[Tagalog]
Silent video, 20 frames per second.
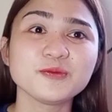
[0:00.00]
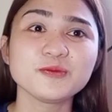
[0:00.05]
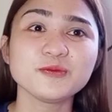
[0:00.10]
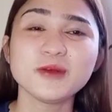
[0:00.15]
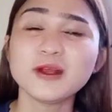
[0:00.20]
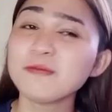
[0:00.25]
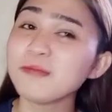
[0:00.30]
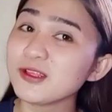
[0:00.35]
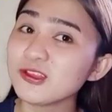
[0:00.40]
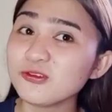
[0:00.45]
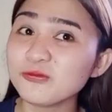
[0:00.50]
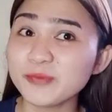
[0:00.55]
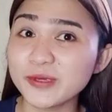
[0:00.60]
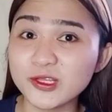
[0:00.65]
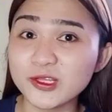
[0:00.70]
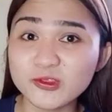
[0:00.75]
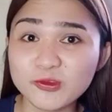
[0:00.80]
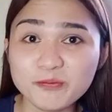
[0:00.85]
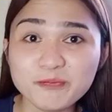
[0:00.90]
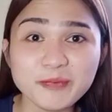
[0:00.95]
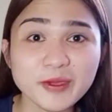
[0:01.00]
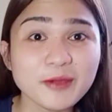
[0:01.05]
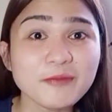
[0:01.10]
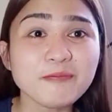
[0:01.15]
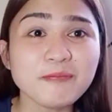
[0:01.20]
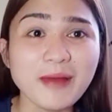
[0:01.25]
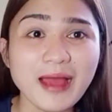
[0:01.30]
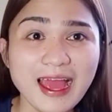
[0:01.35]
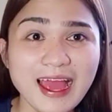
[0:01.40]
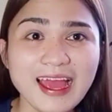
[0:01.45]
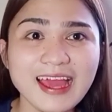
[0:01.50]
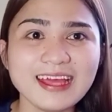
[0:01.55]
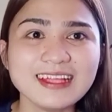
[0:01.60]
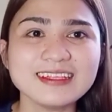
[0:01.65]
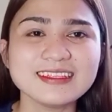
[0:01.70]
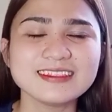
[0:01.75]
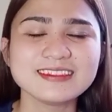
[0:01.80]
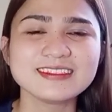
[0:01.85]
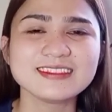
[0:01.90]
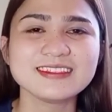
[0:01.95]
magpatumpik-tumpik pa at
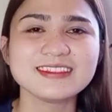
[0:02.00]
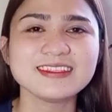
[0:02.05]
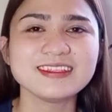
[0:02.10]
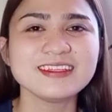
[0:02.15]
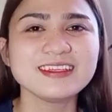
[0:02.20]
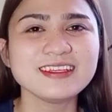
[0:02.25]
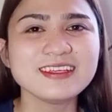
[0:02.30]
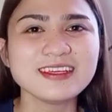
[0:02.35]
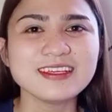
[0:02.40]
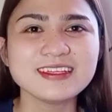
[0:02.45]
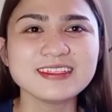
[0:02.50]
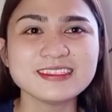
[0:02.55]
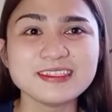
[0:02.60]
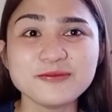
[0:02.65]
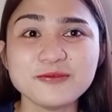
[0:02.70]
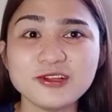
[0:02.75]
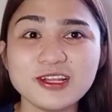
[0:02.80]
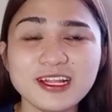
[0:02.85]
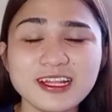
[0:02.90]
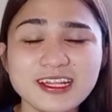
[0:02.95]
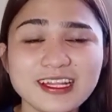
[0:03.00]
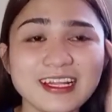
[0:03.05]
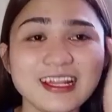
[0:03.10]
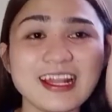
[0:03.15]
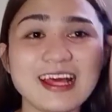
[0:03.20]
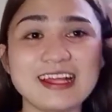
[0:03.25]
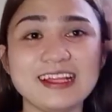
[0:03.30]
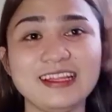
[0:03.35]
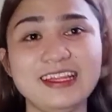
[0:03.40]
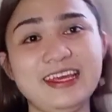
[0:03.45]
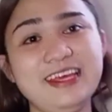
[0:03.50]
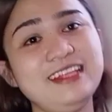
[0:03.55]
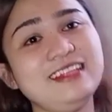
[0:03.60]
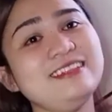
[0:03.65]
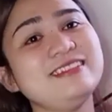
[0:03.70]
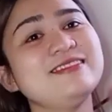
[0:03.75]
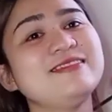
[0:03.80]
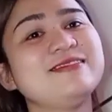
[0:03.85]
simulan na natin.